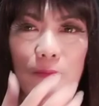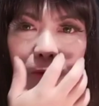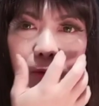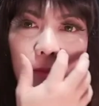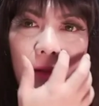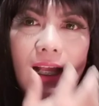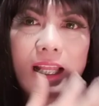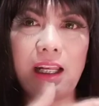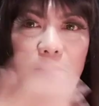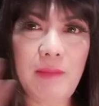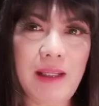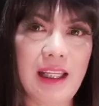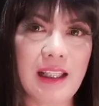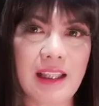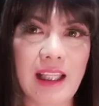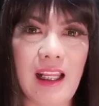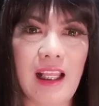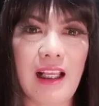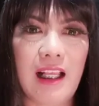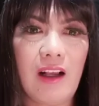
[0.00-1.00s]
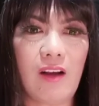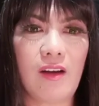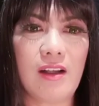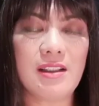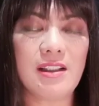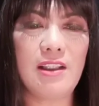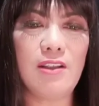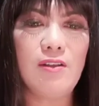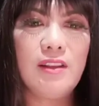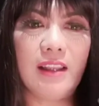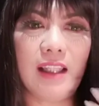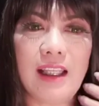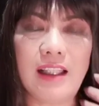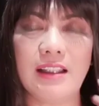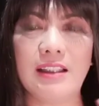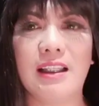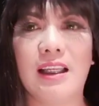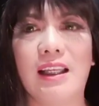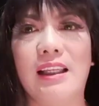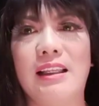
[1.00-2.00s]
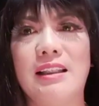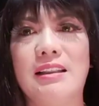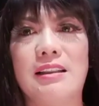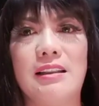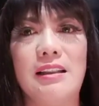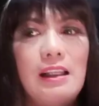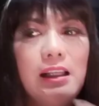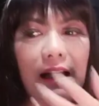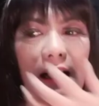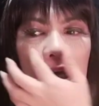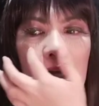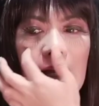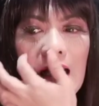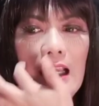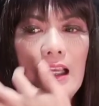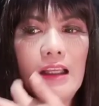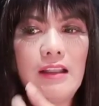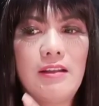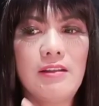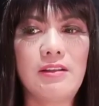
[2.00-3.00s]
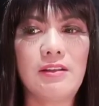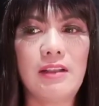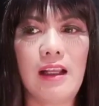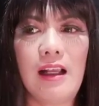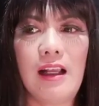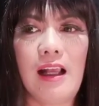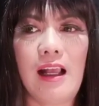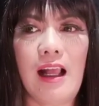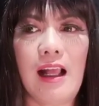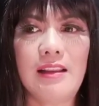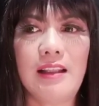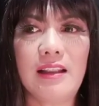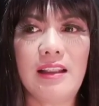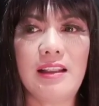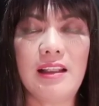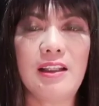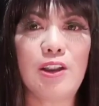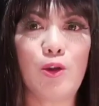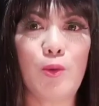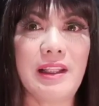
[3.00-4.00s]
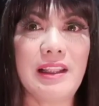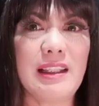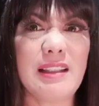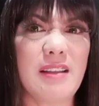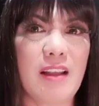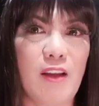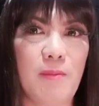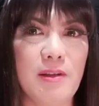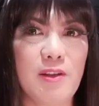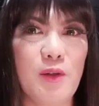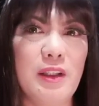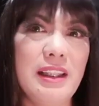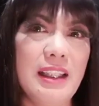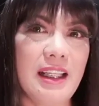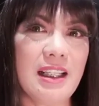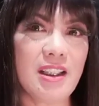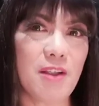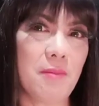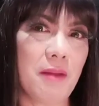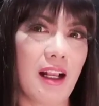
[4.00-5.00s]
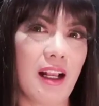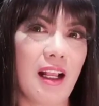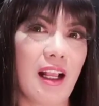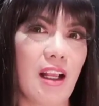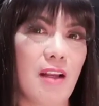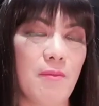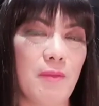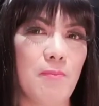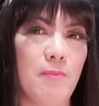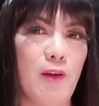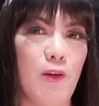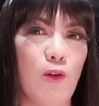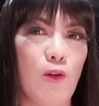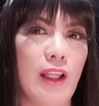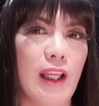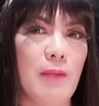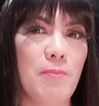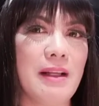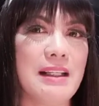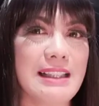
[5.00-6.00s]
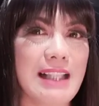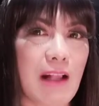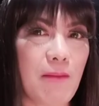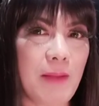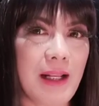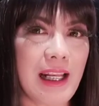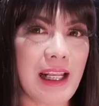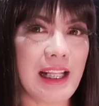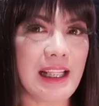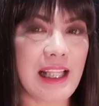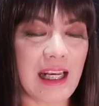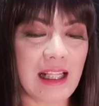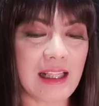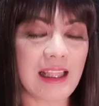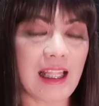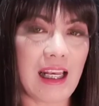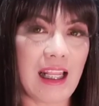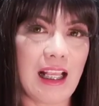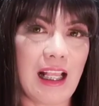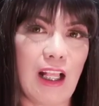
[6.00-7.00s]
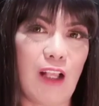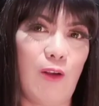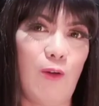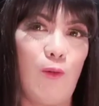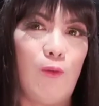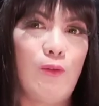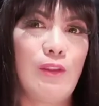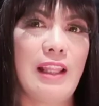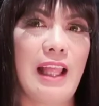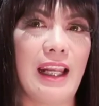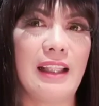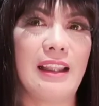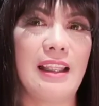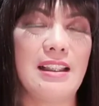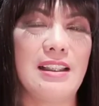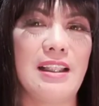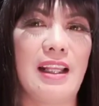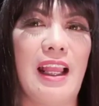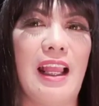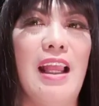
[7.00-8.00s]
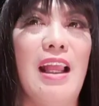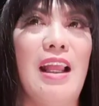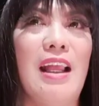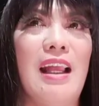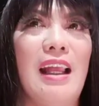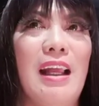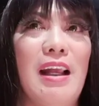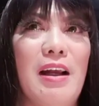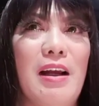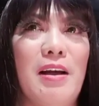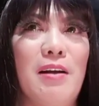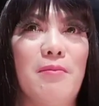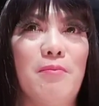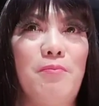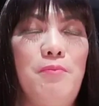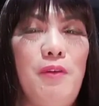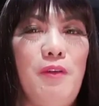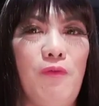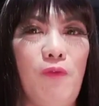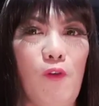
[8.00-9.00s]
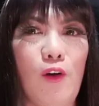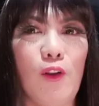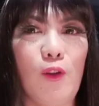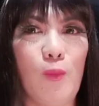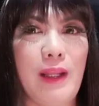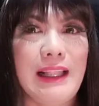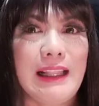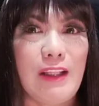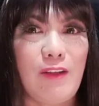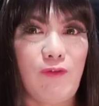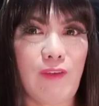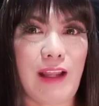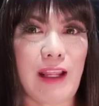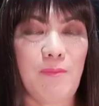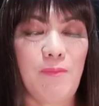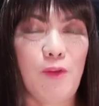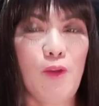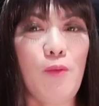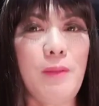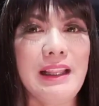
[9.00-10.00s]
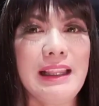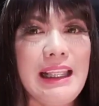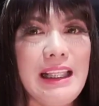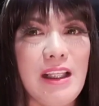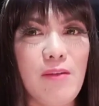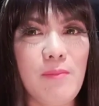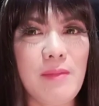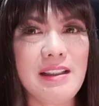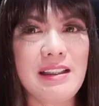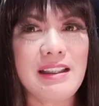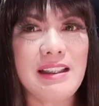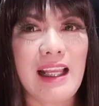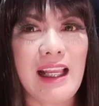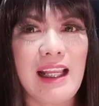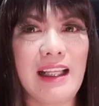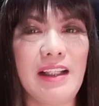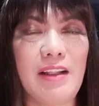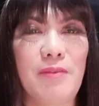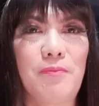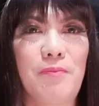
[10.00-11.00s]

kumbaga namili talaga ako kasi yung date niya is, is ang dating niya is 27. So, hindi na siya magagamit. Pero nakipagsapalaran na lang talaga ako kung darating siya before 25. Dumating naman siya